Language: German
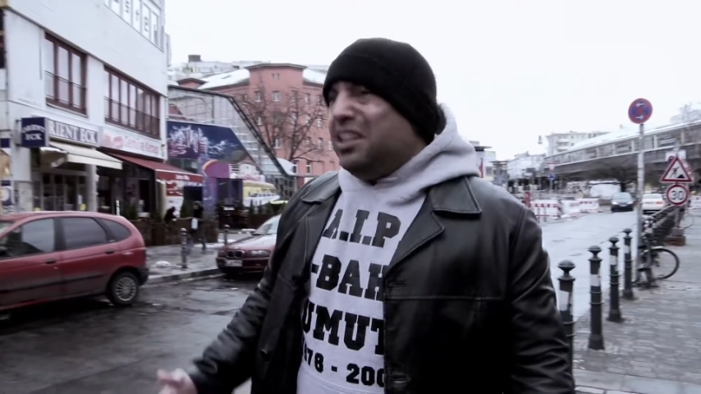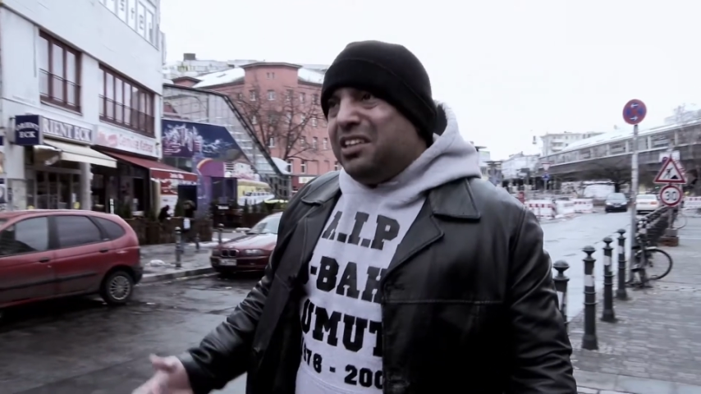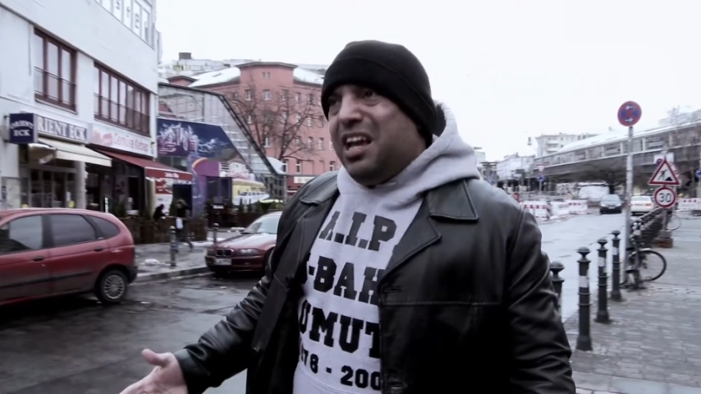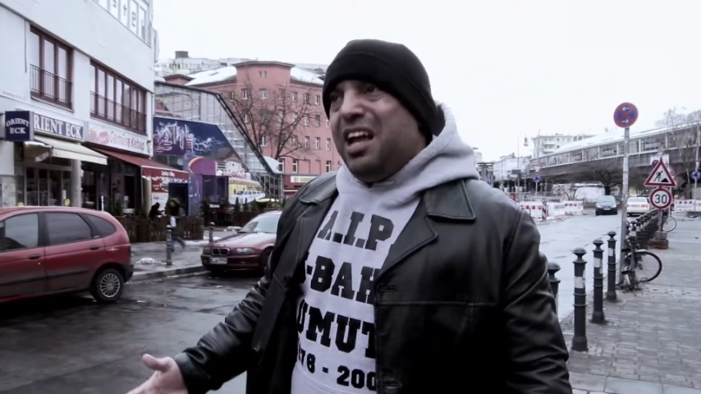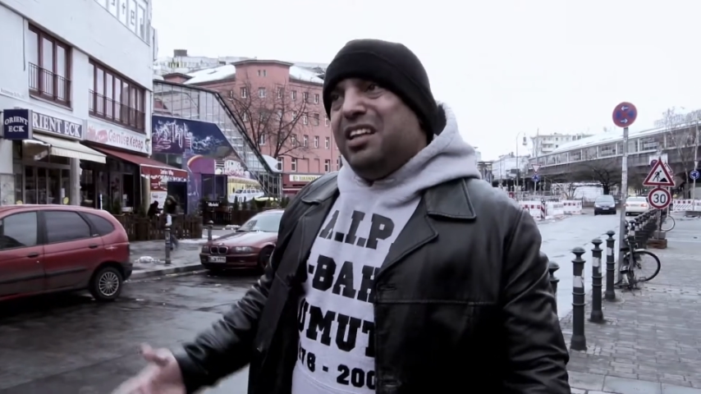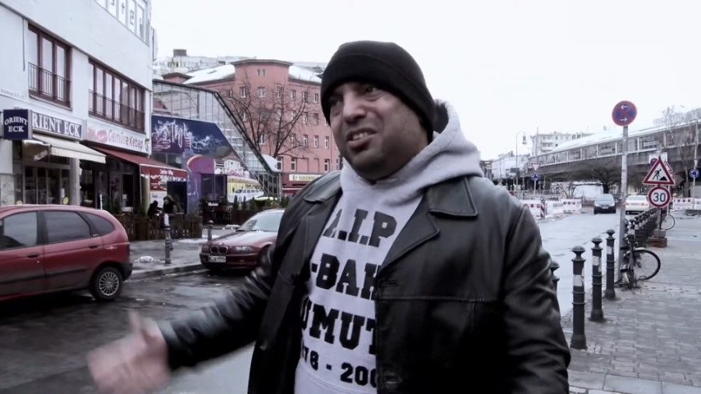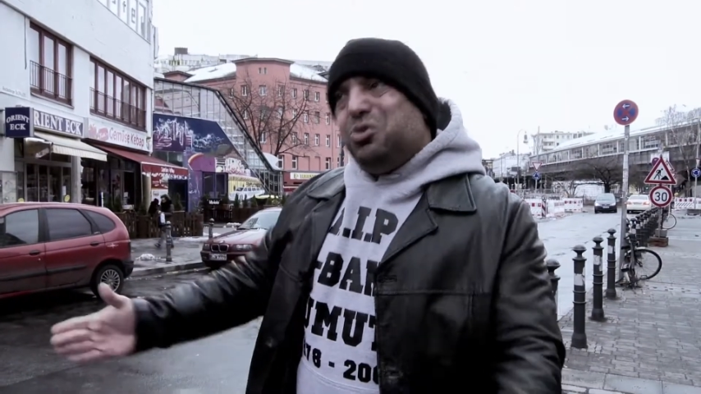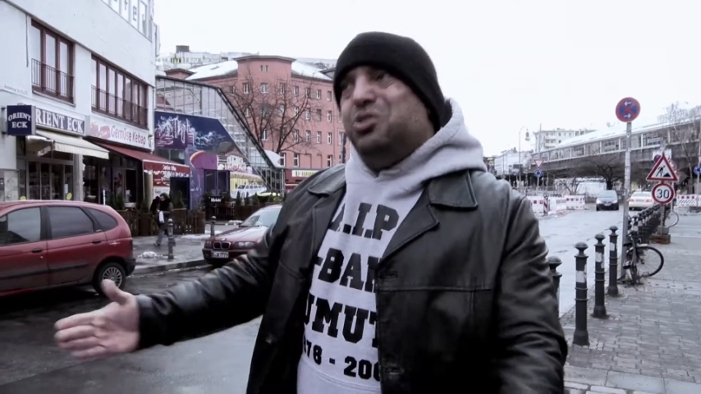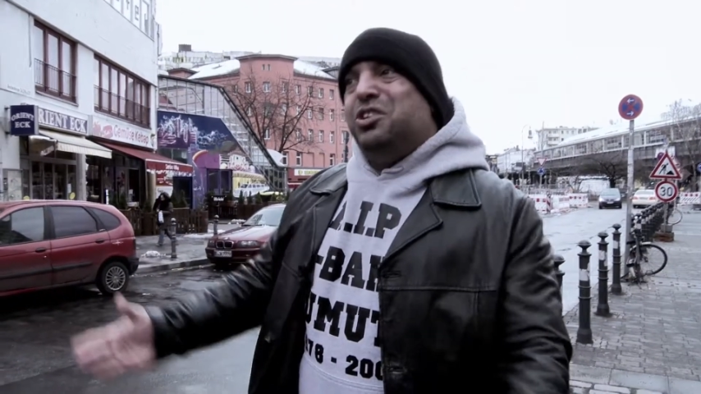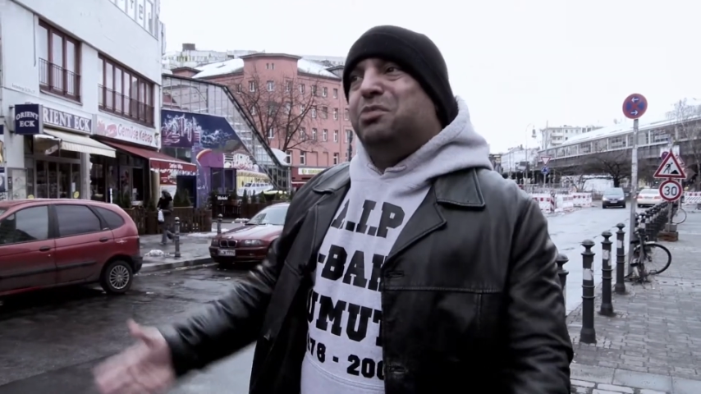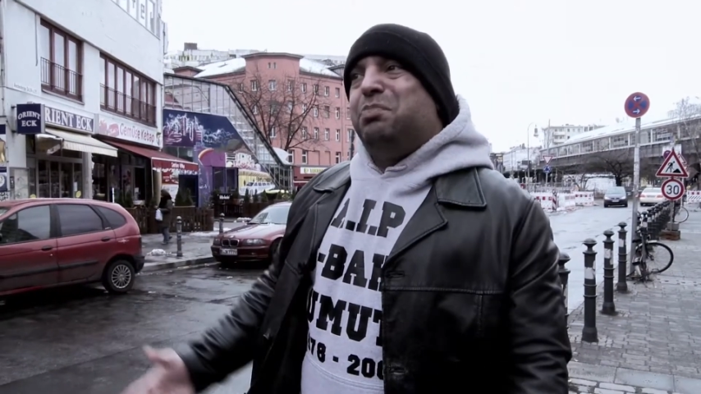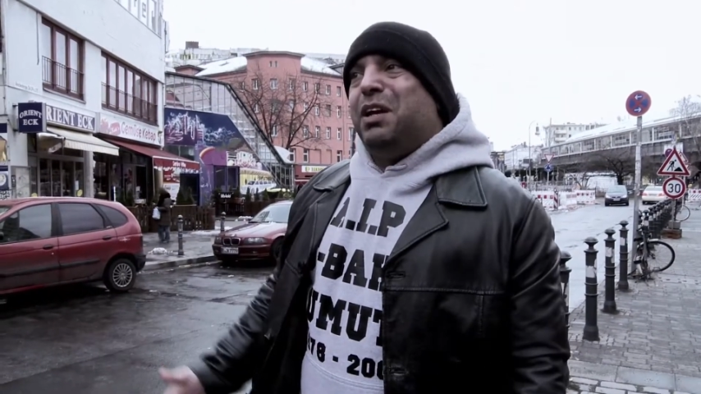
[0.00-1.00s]
Der, so
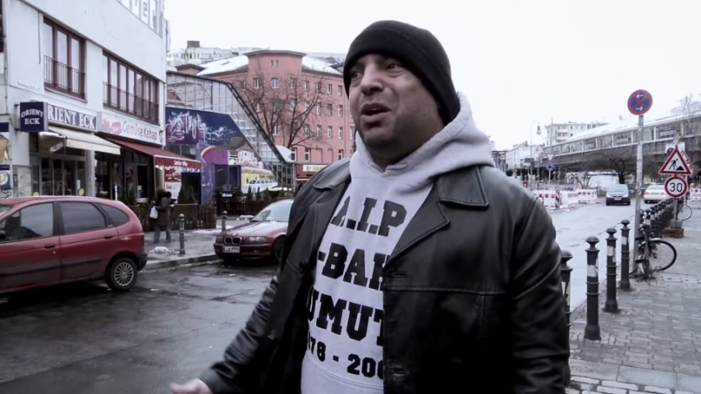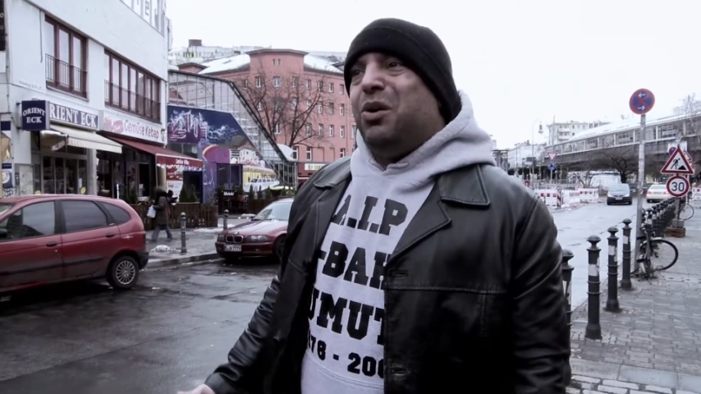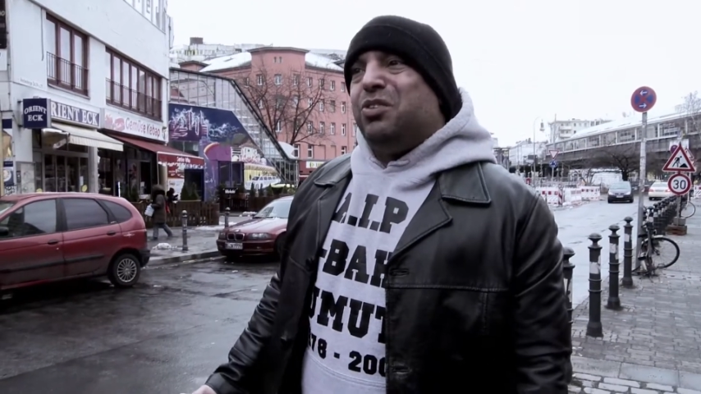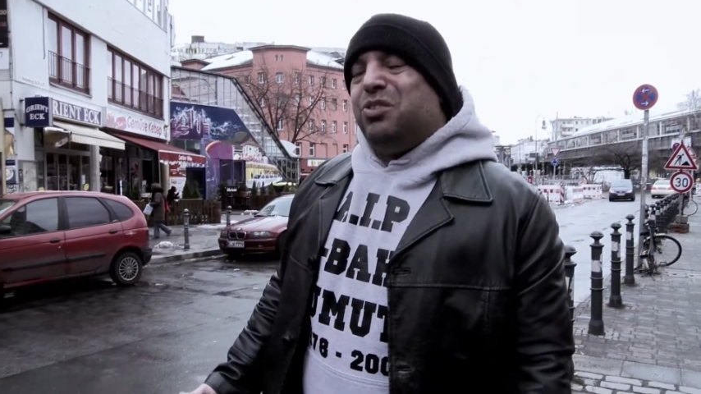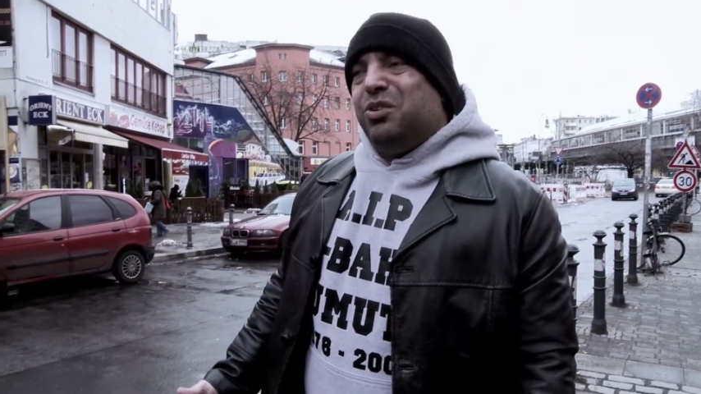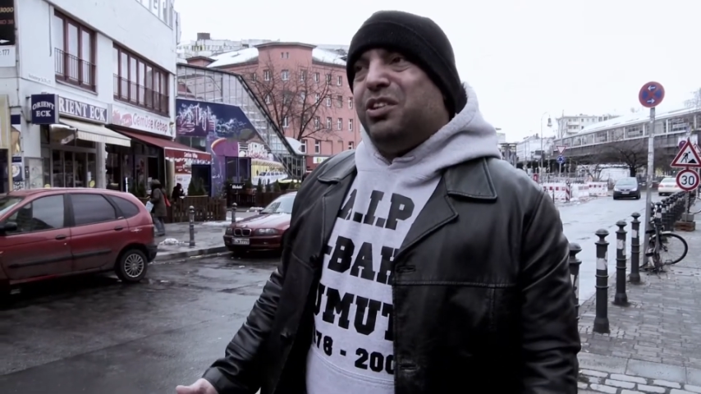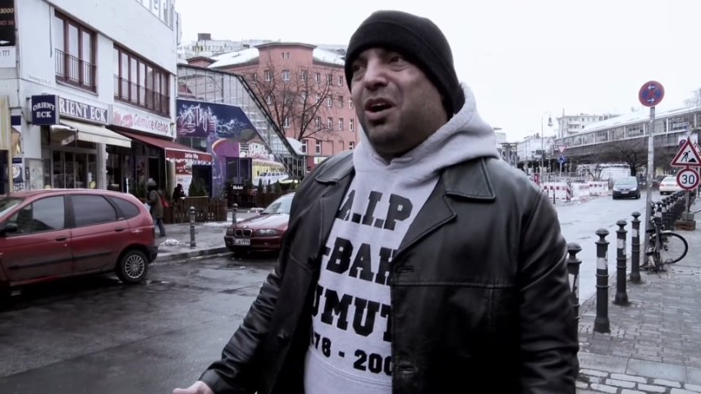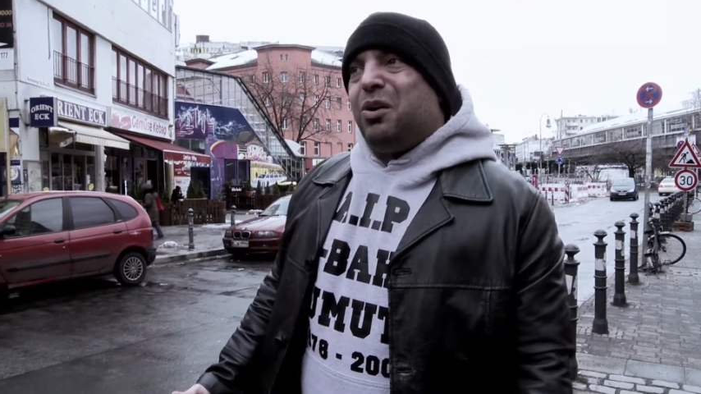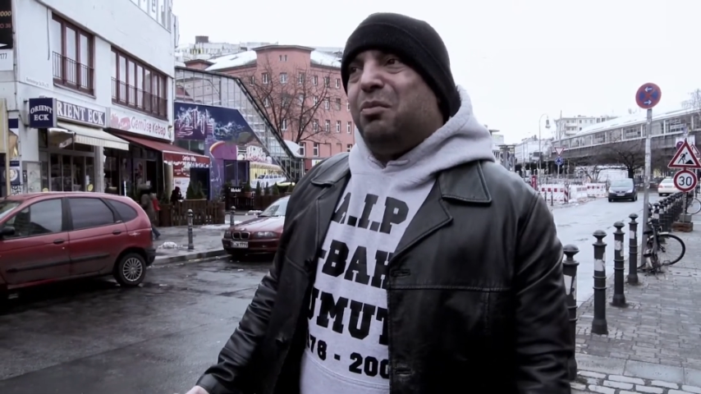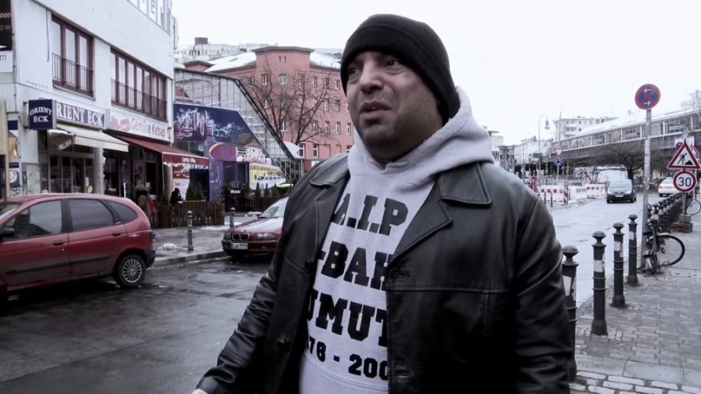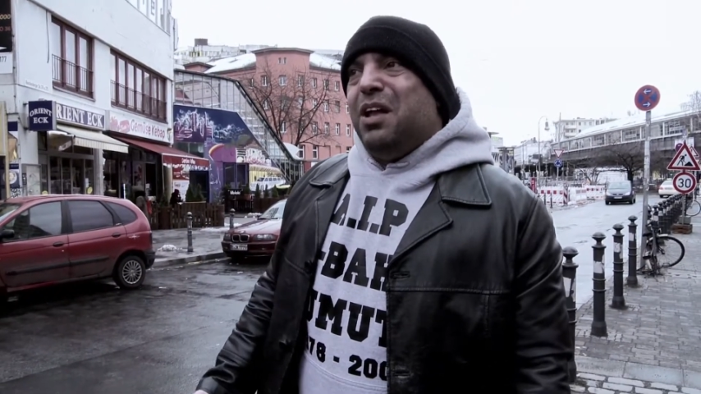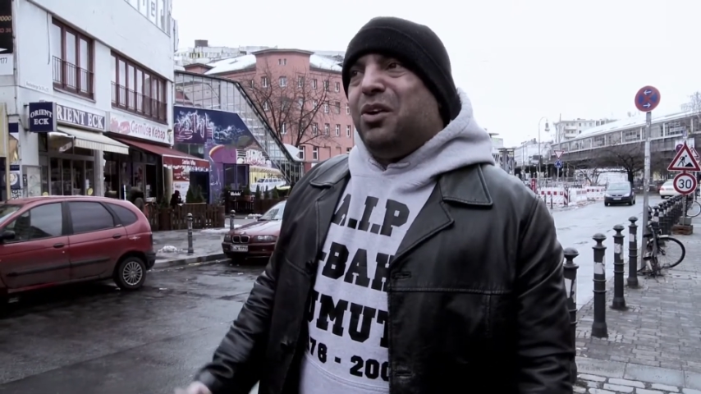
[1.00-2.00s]
sieht man aus. Und darum,